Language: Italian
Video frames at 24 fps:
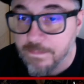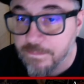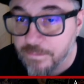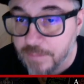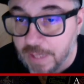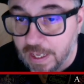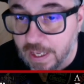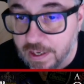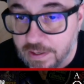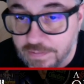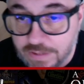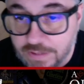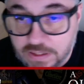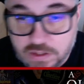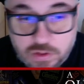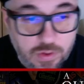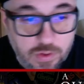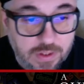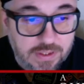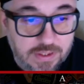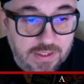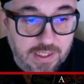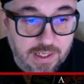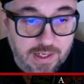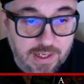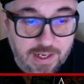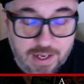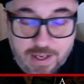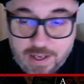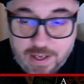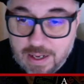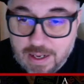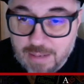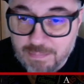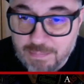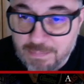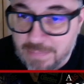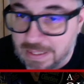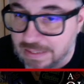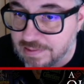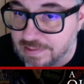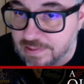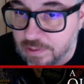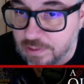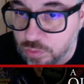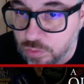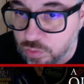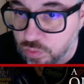arrivati sulla Terra
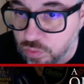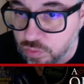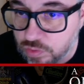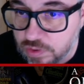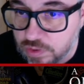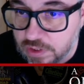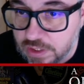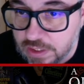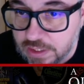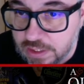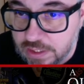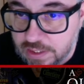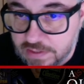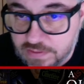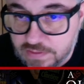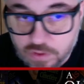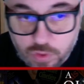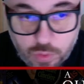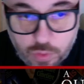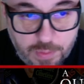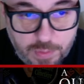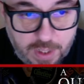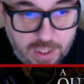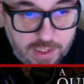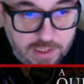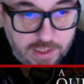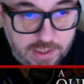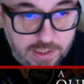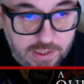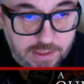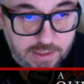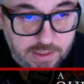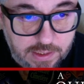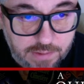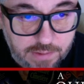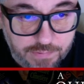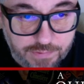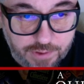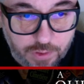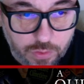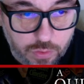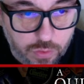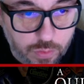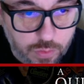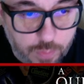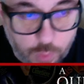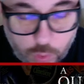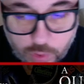ammazzano tutti gli esseri umani che fanno
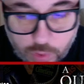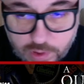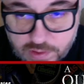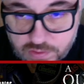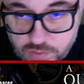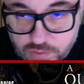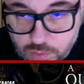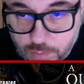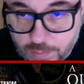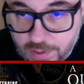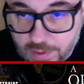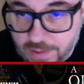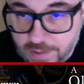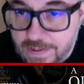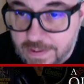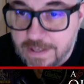rumore, insomma.